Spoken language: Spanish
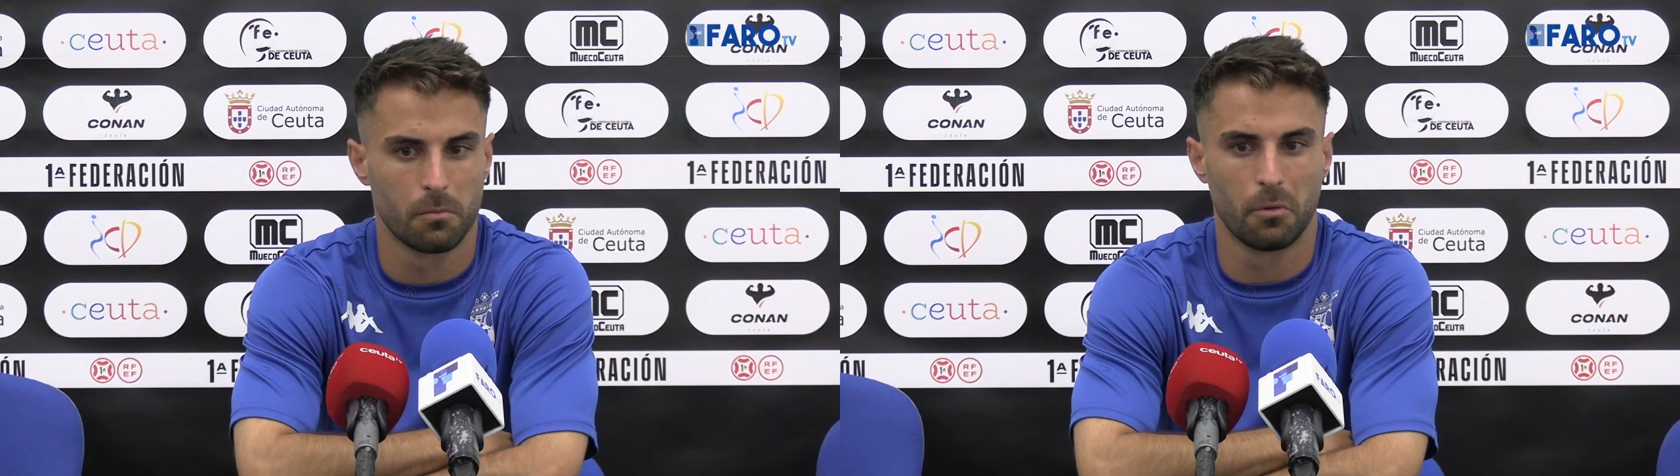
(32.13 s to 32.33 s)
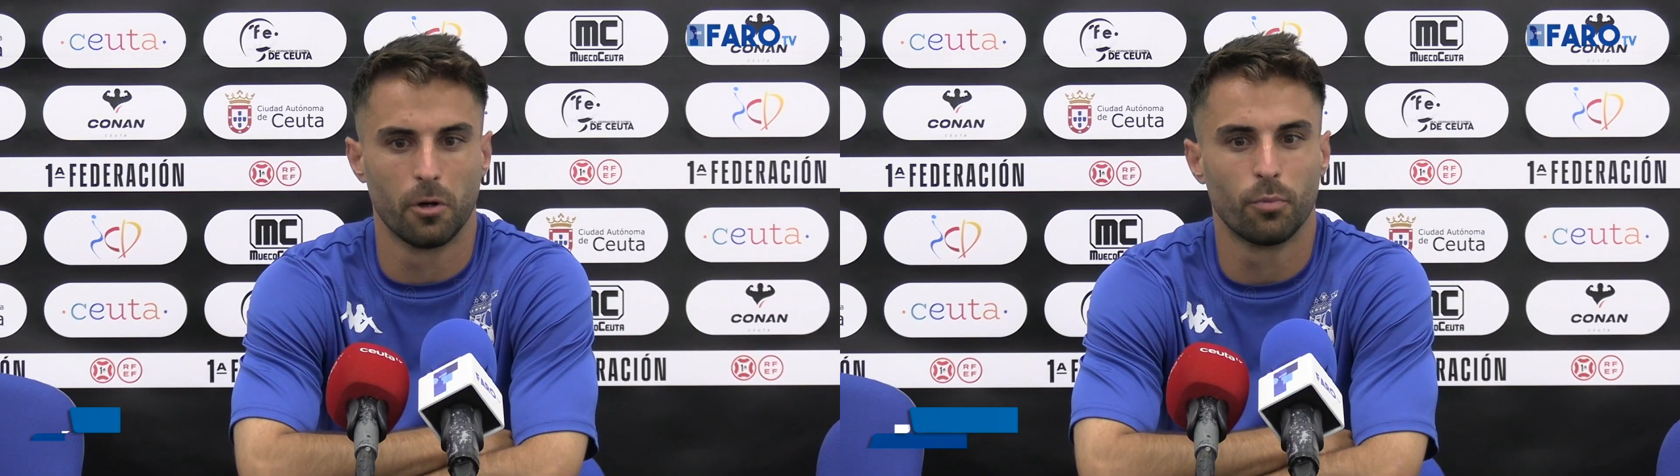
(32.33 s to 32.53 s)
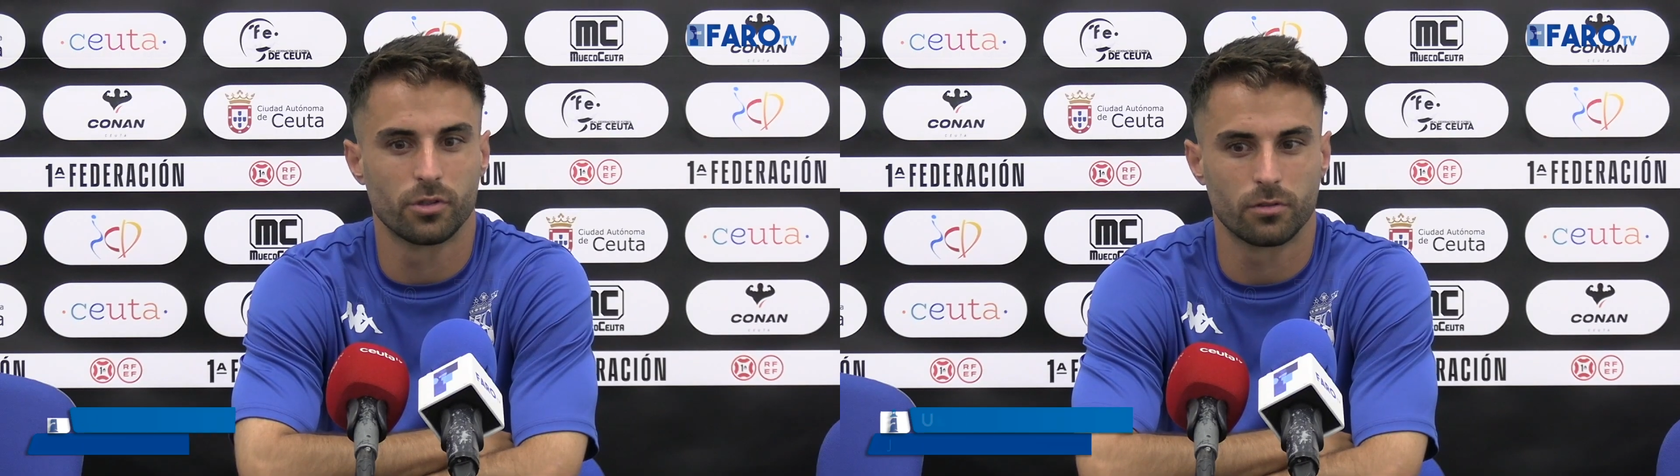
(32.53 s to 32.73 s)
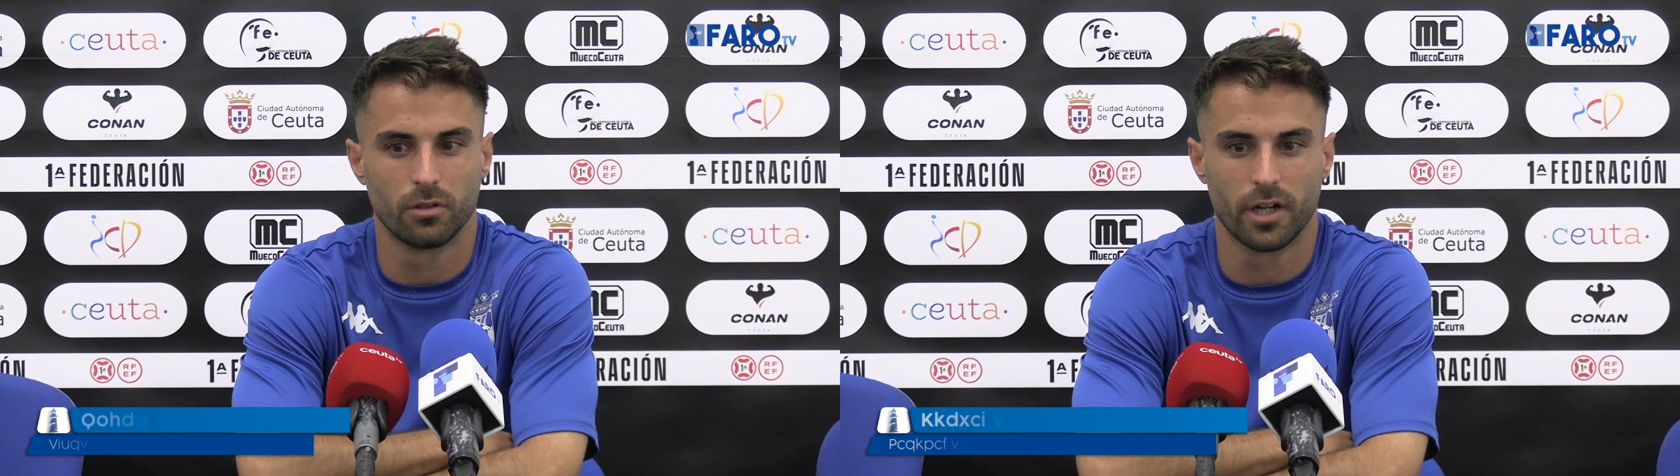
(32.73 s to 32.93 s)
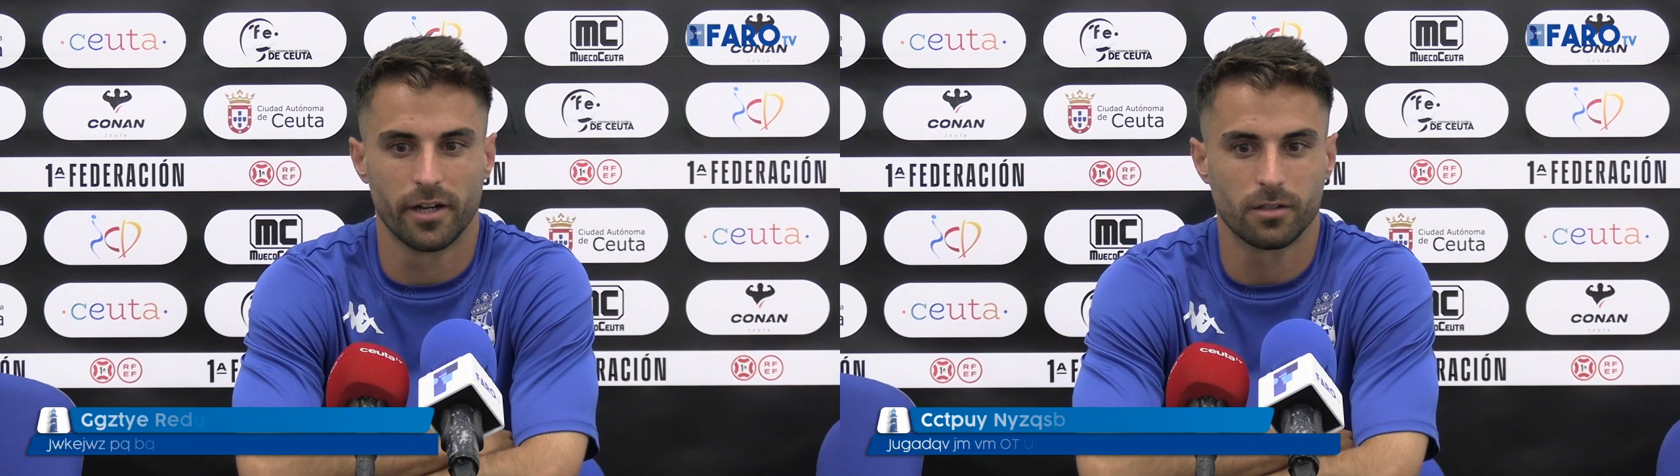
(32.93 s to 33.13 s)
Bueno, pues
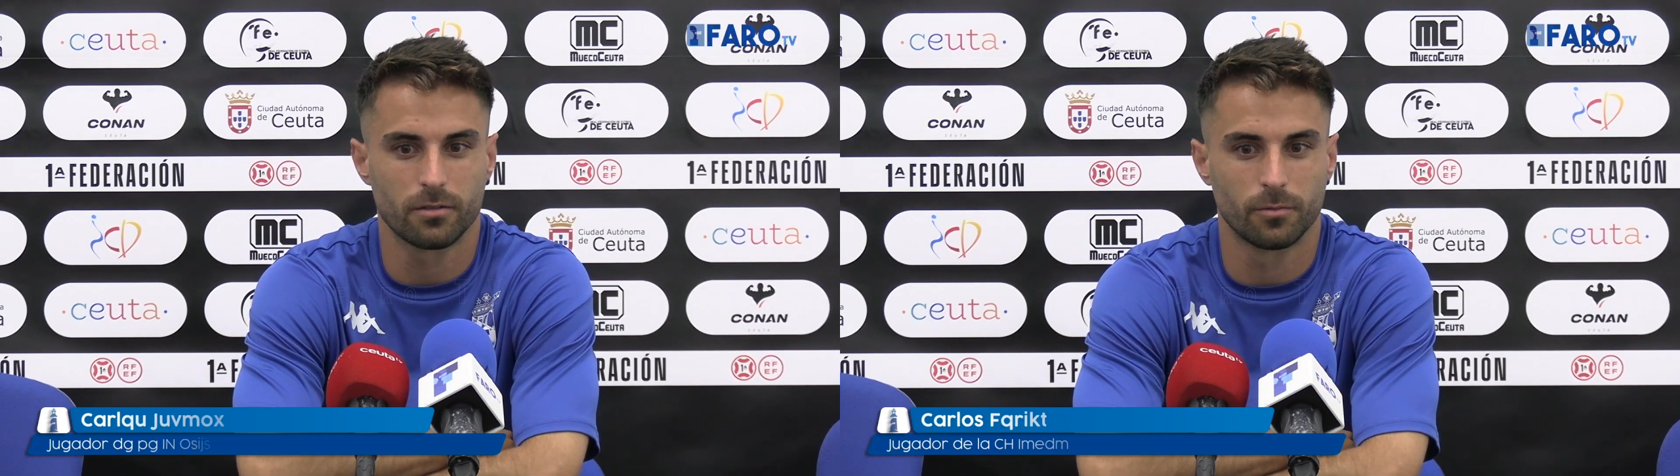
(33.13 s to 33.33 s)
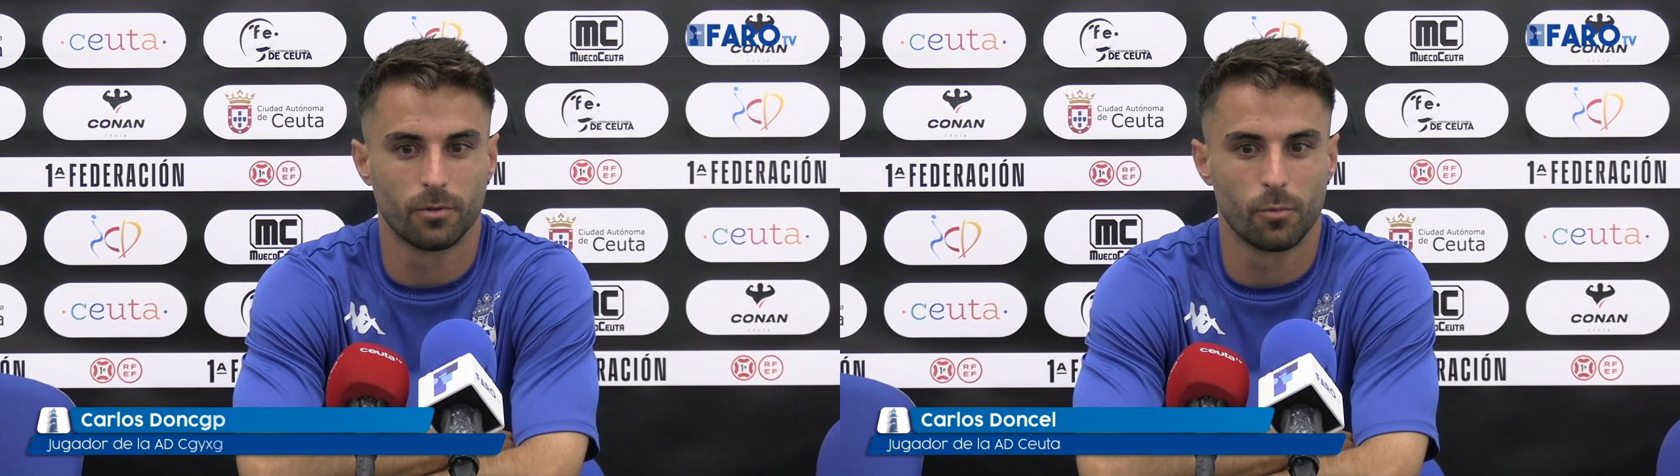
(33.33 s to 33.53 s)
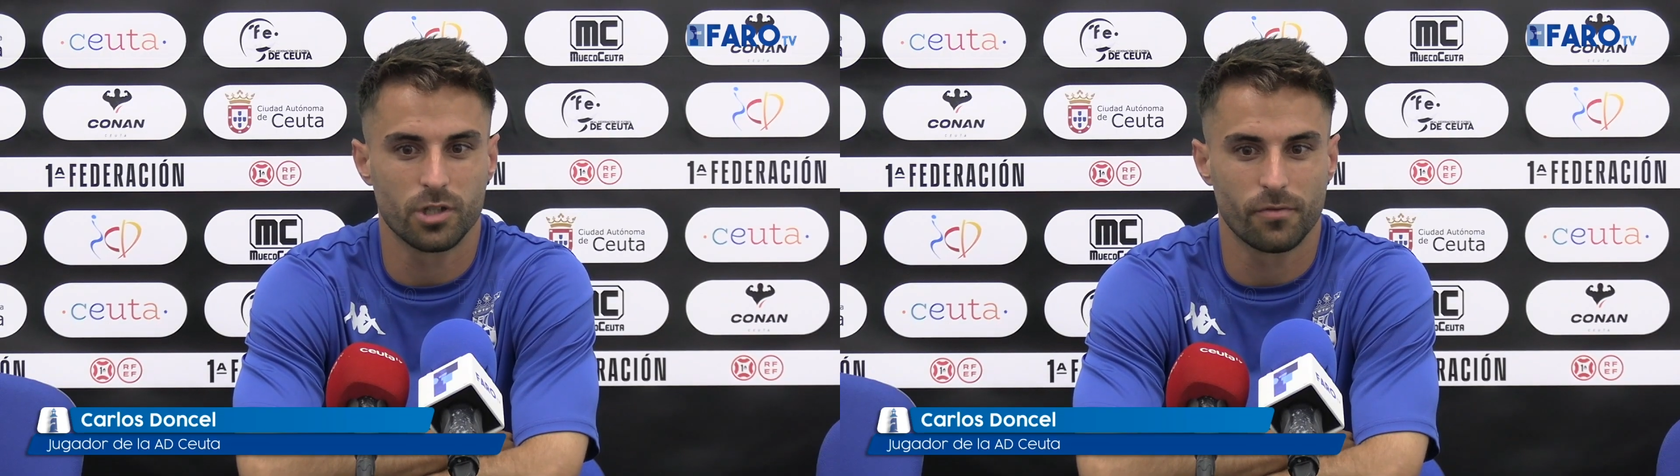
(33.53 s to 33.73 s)
con ganas, como hemos